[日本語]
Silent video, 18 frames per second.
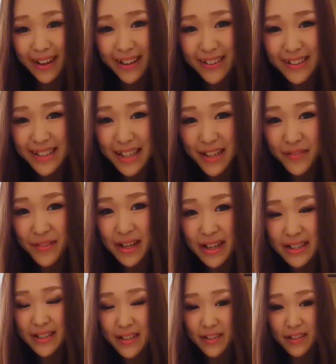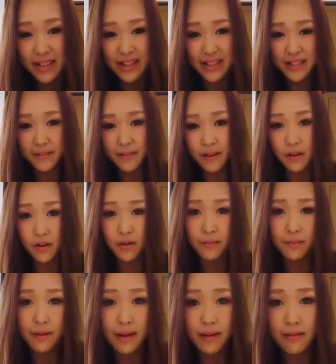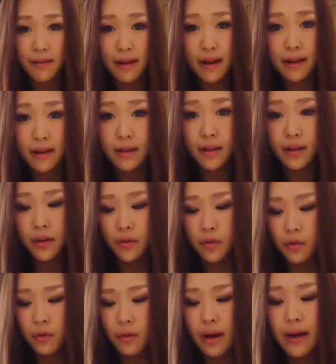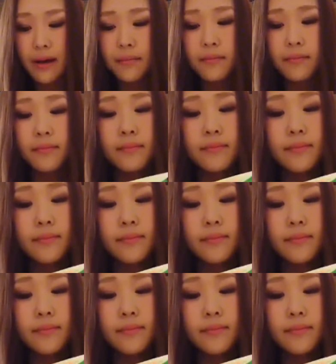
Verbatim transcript: はようございますこんにちはこんばんは今日は